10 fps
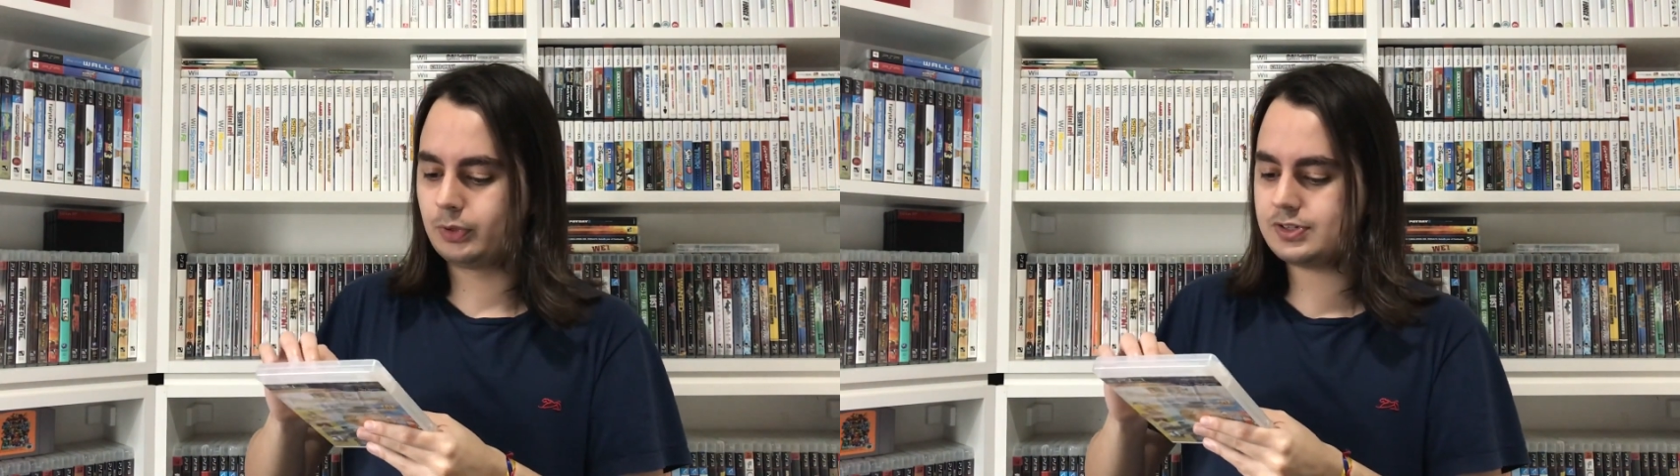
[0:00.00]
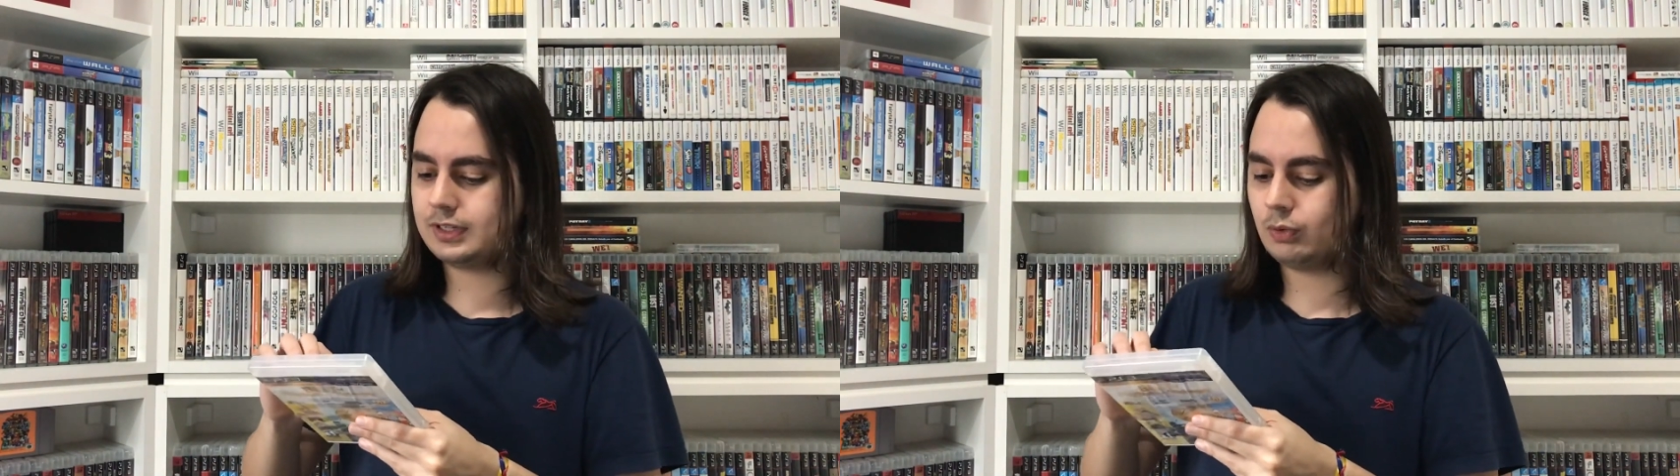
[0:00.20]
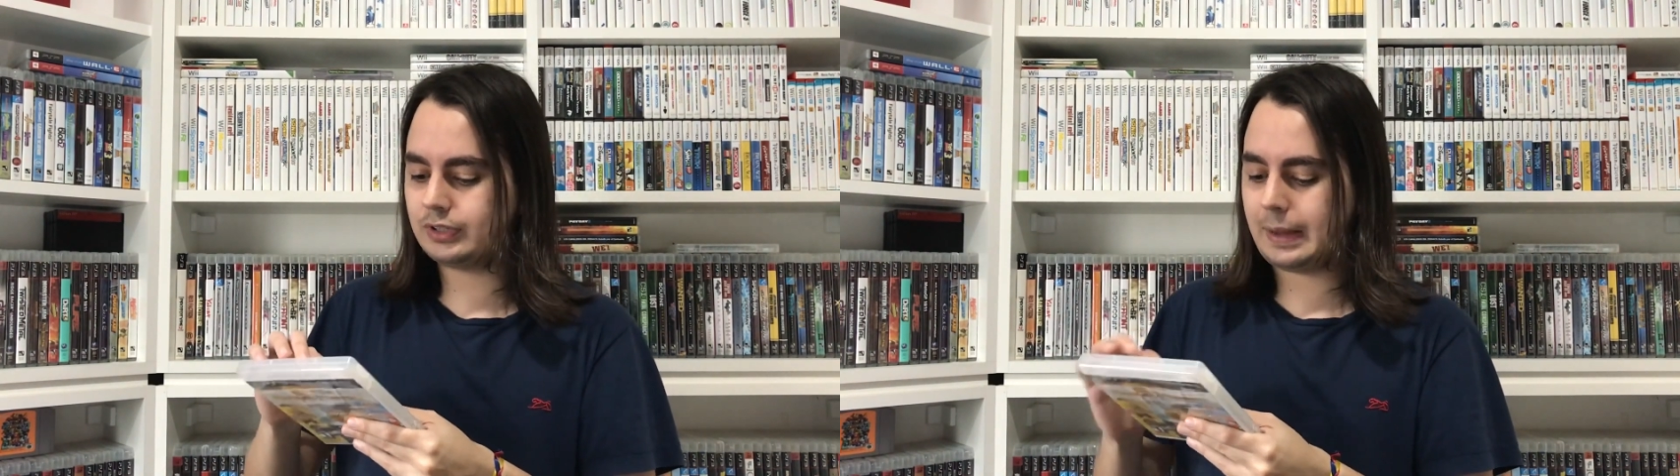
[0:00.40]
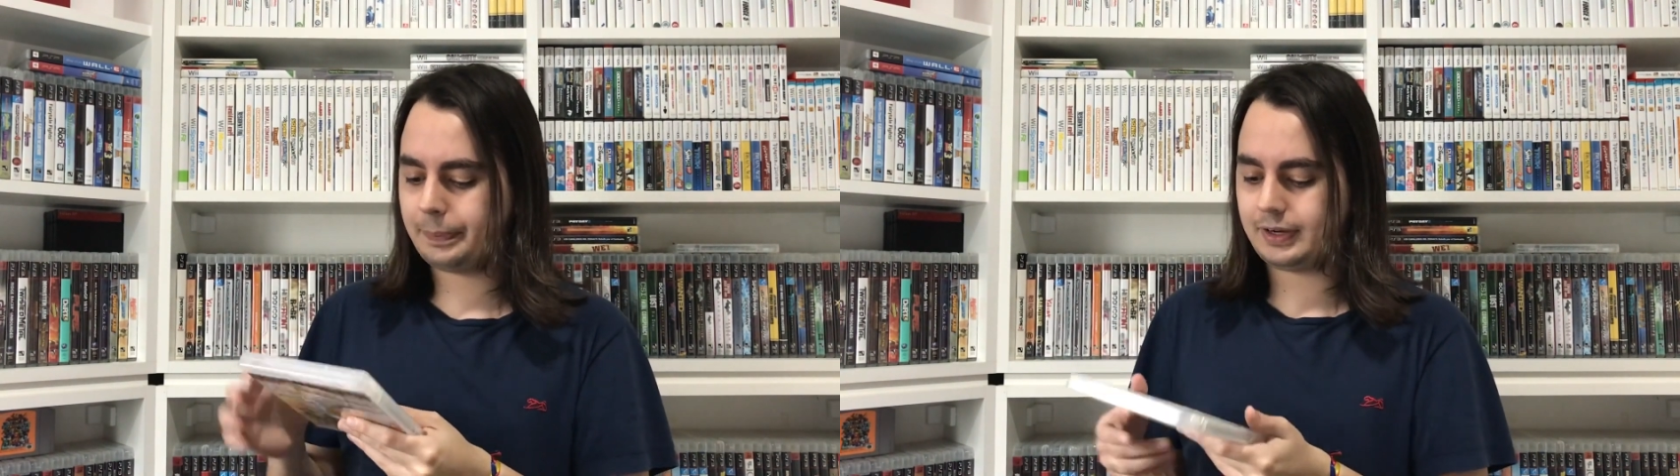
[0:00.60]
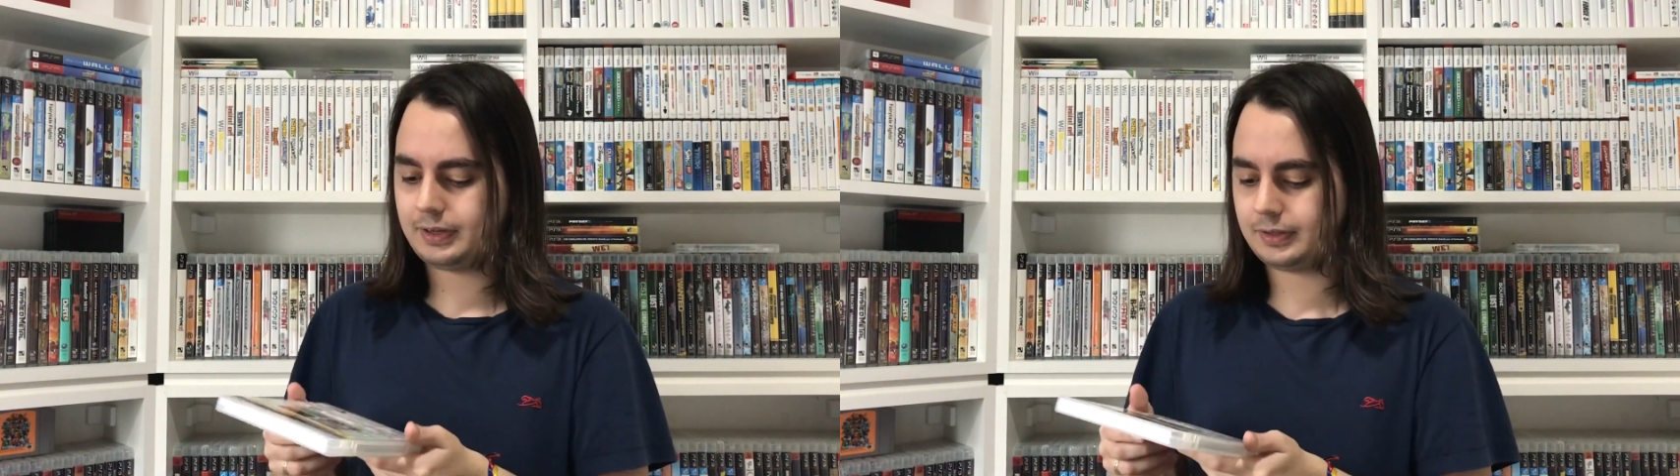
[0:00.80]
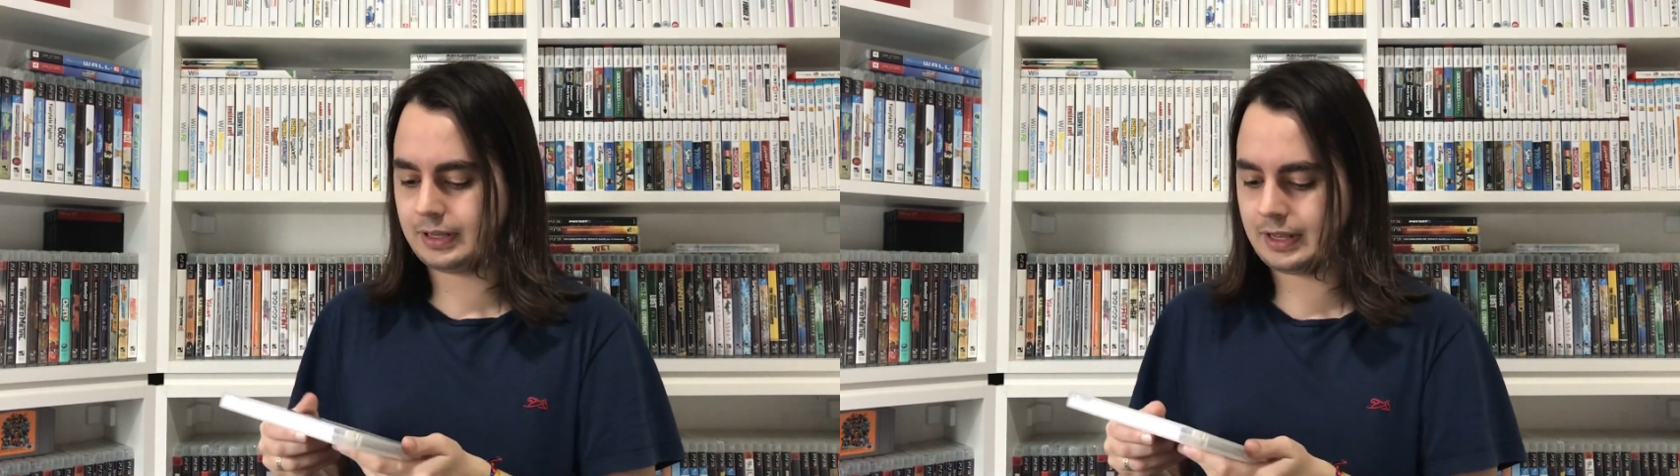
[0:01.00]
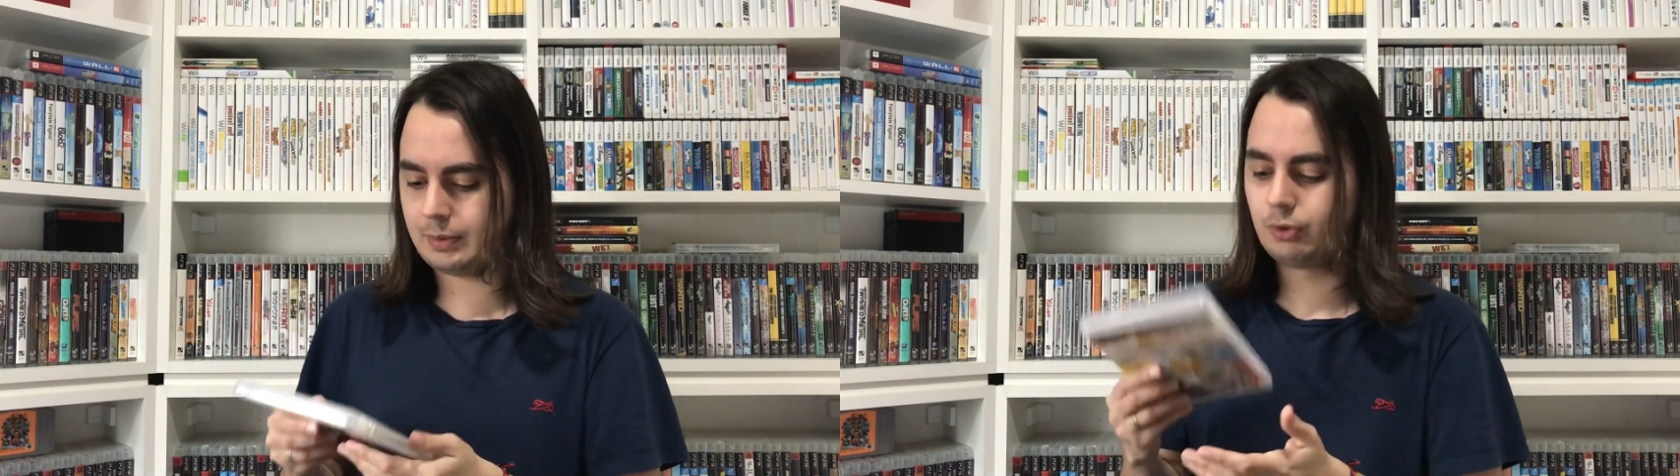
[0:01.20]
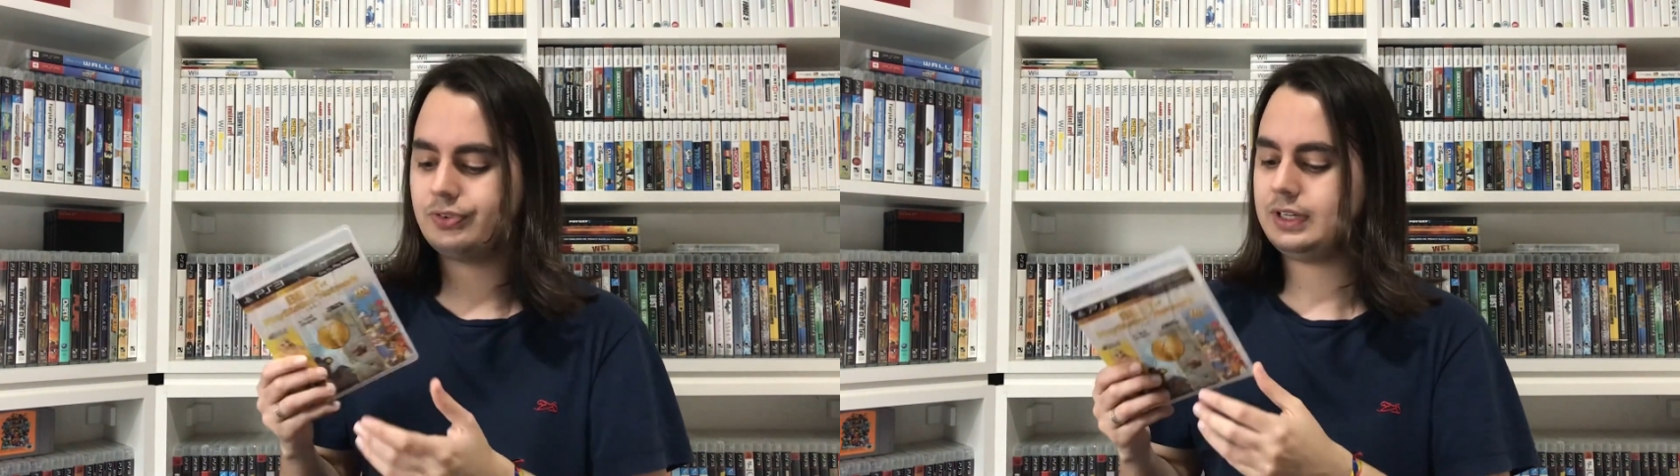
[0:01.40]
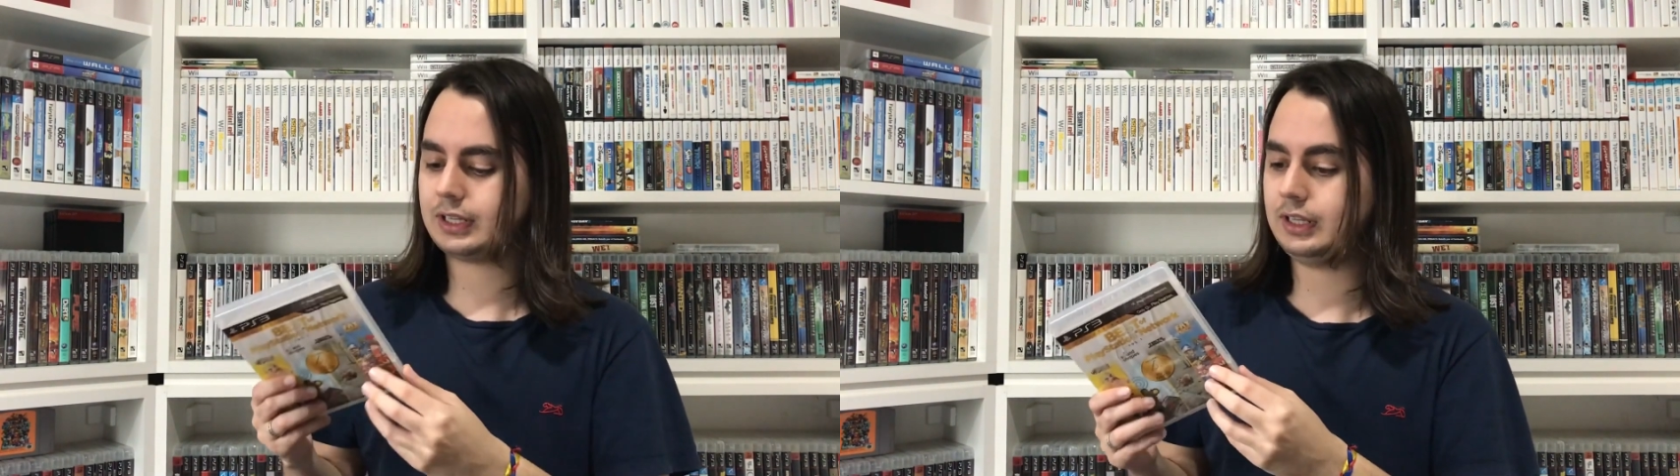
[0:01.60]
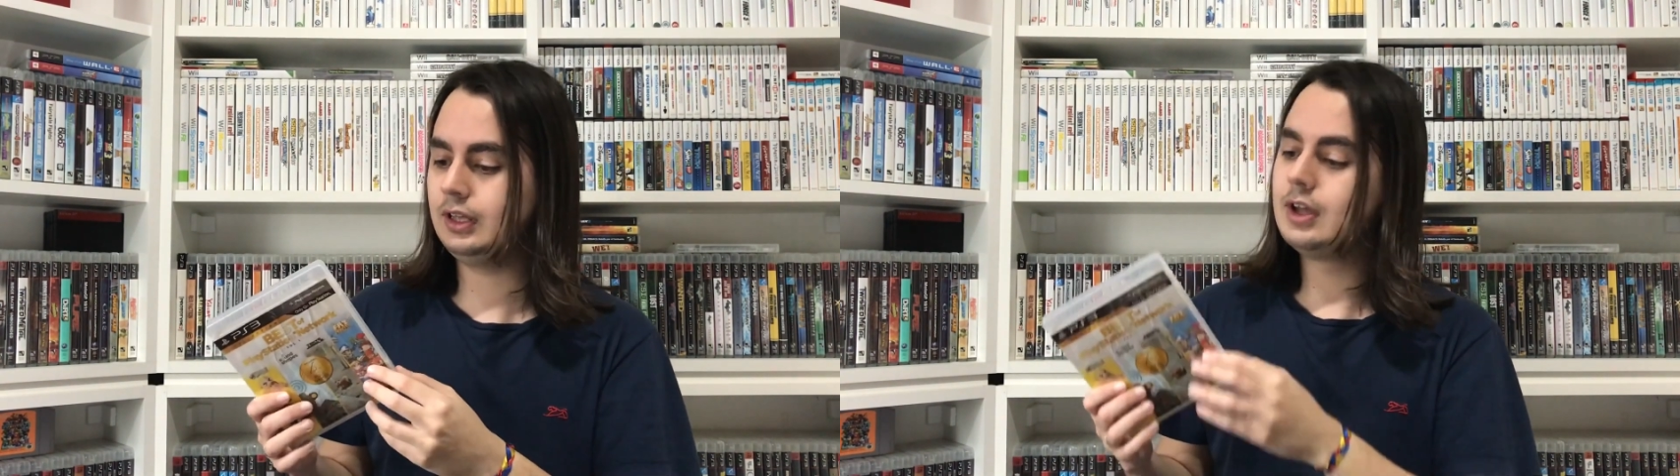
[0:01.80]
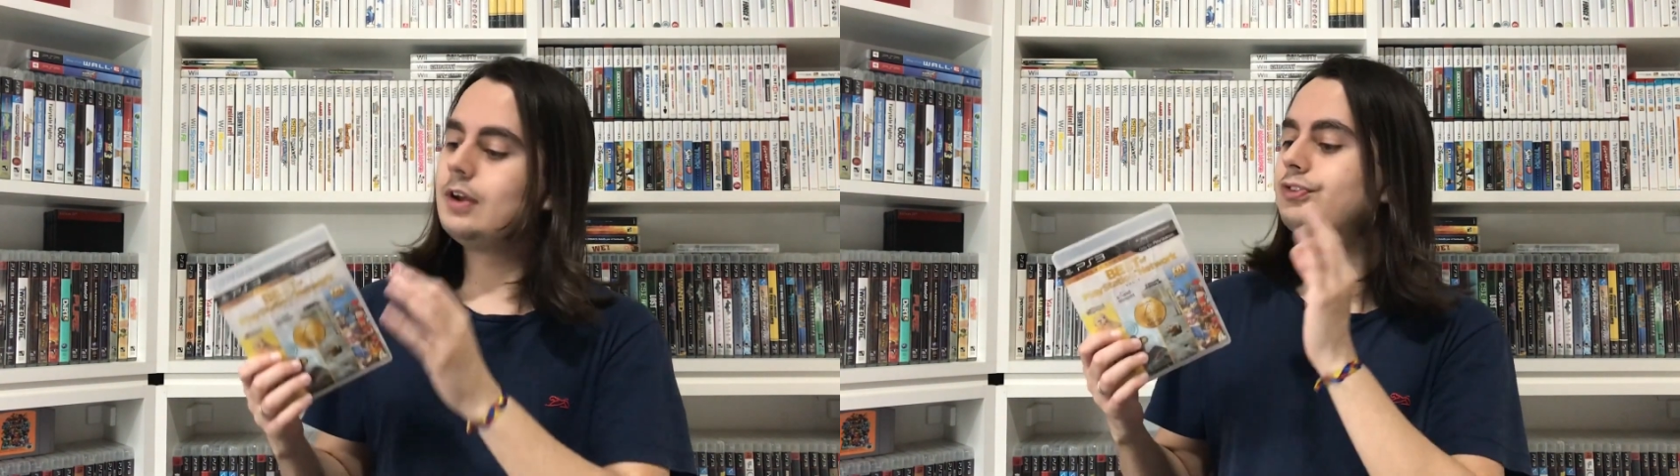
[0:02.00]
Por isso que não dá pra é, remover daqui.